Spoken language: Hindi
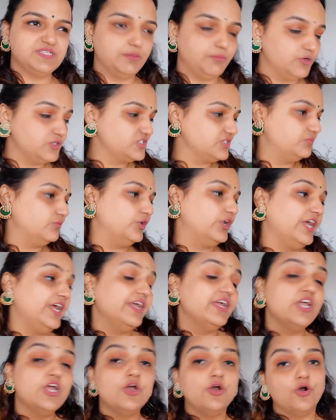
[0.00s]
सा मौसम हो रहा
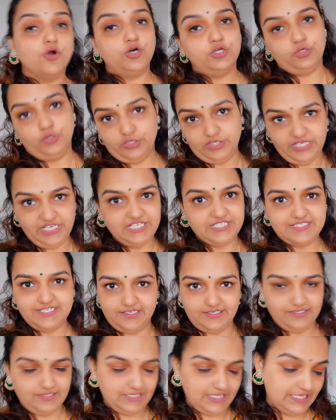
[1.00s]
है और और कई
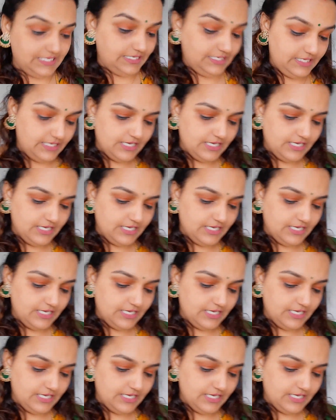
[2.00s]
जगह थी